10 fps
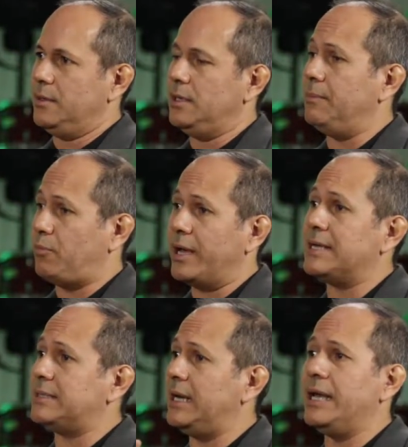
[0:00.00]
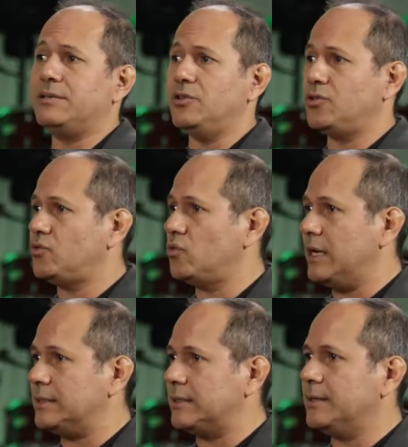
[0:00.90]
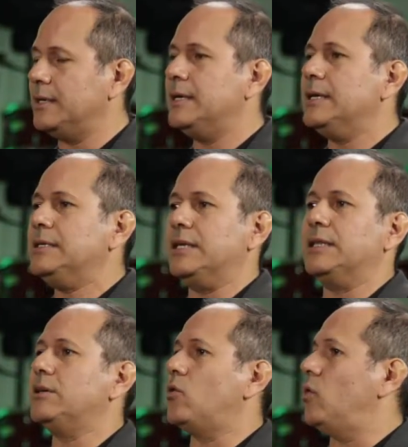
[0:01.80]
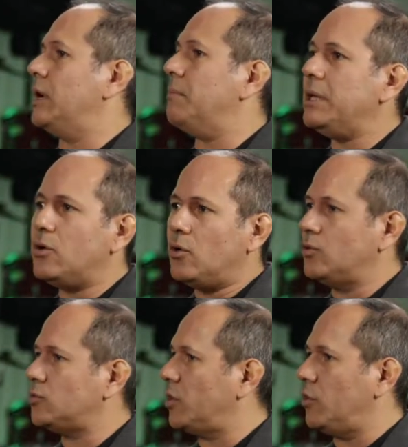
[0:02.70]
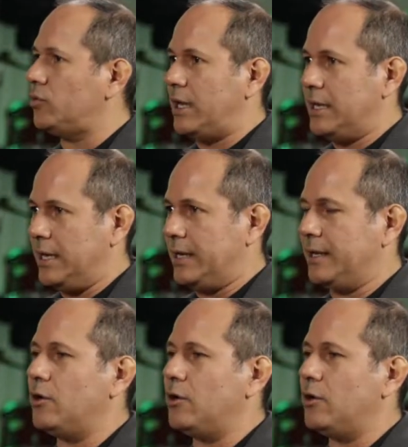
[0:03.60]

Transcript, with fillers: y pueden hacer el ejercicio en su casa, siéntense con amigos, con quien ustedes quieran,